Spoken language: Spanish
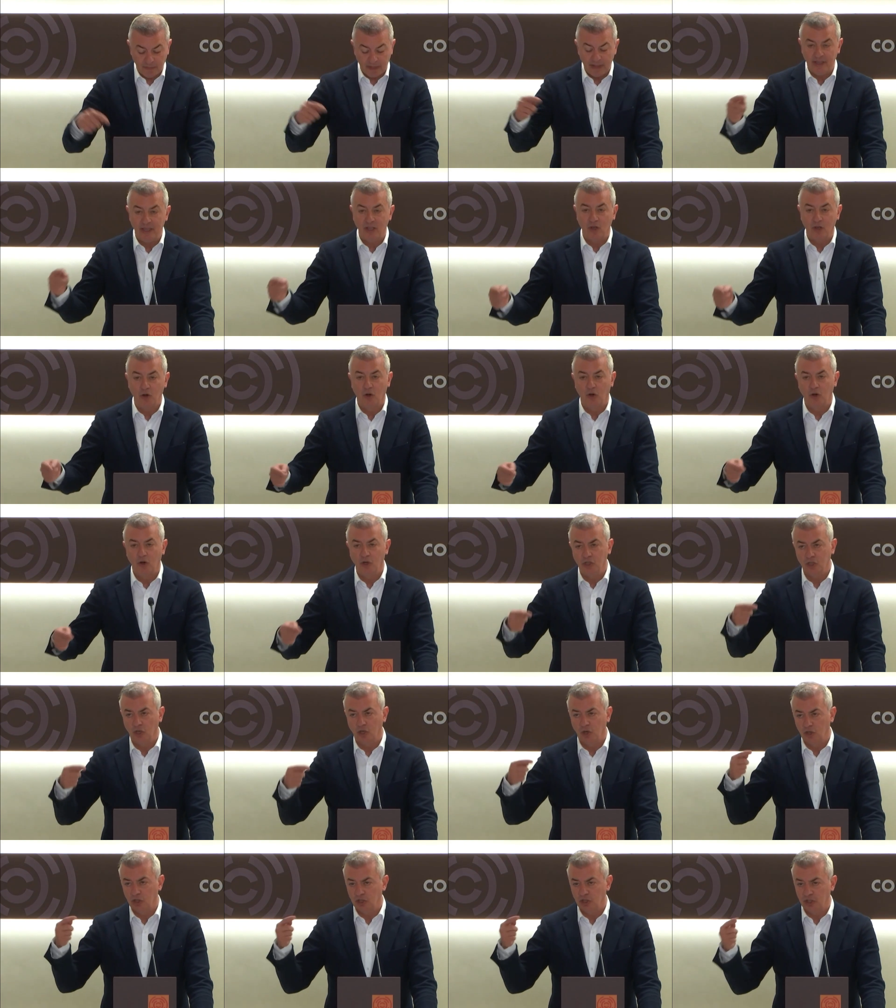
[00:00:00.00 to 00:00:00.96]

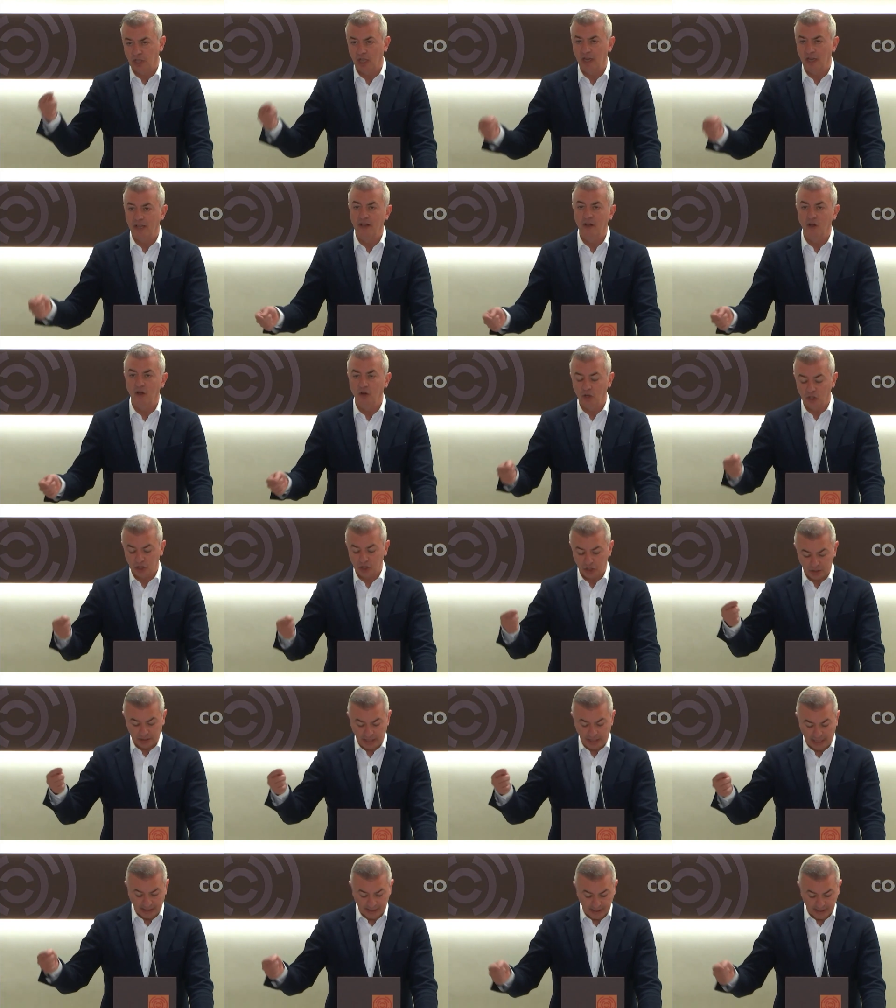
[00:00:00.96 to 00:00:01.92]
Médicos,
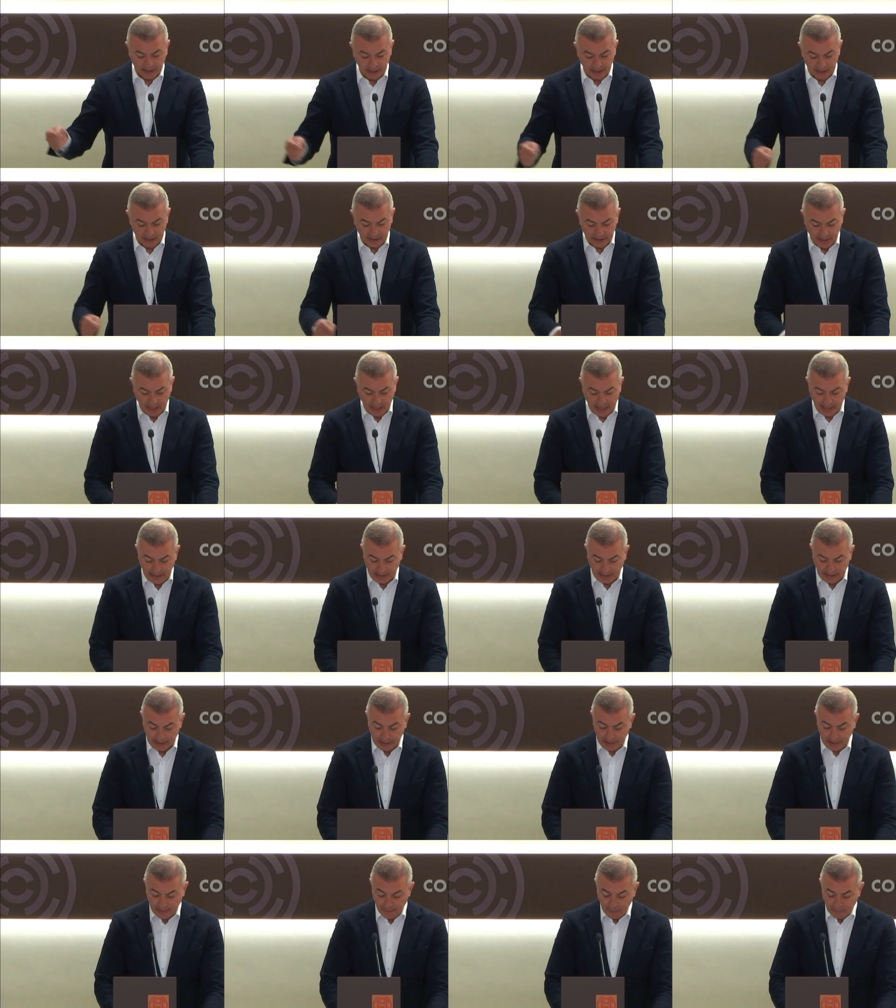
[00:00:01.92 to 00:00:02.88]
hosteleros,
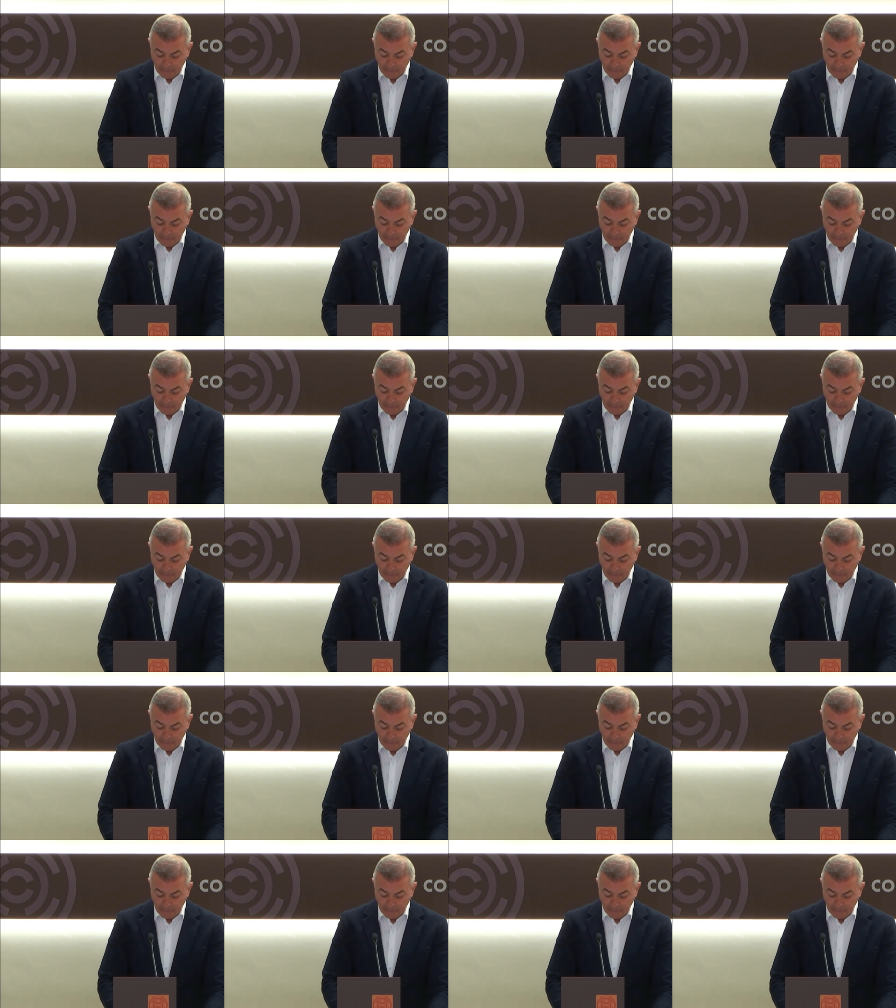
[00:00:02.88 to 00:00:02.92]
taxistas,